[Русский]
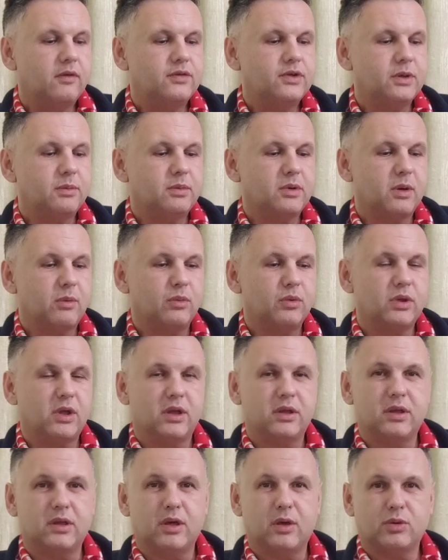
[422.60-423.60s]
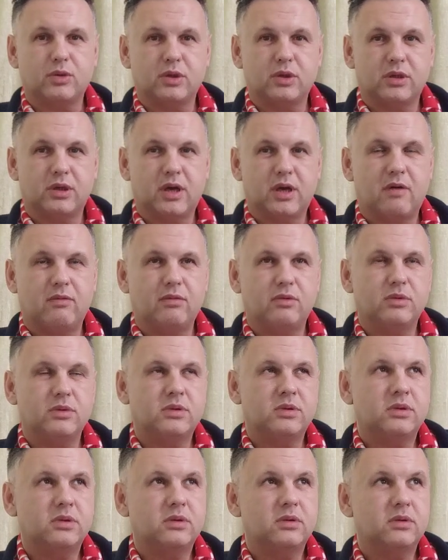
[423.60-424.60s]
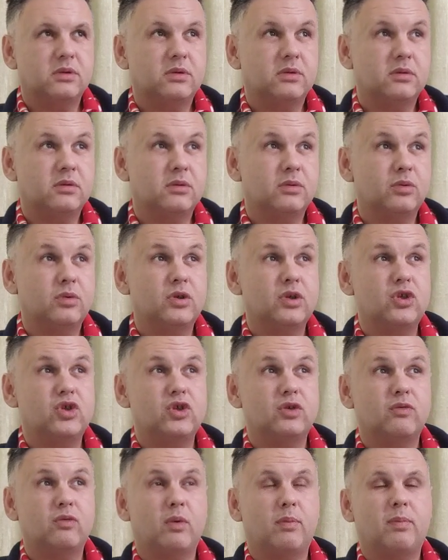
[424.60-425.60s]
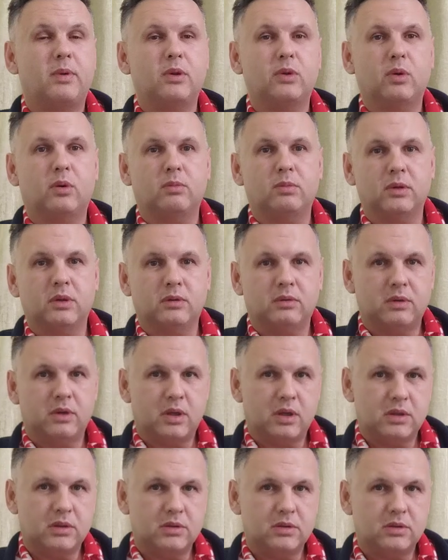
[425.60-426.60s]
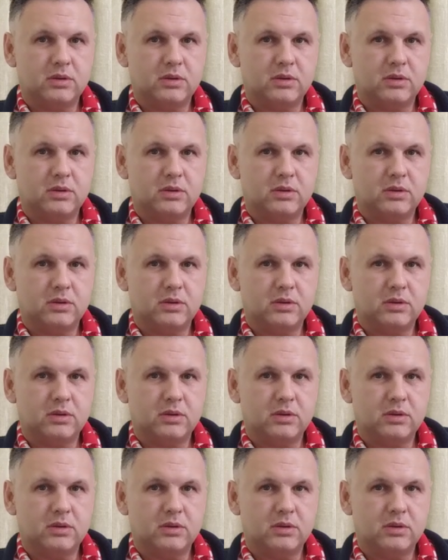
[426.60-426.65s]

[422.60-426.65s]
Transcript: Всем, кому надо, я уже нравлюсь. Но ничего подобного.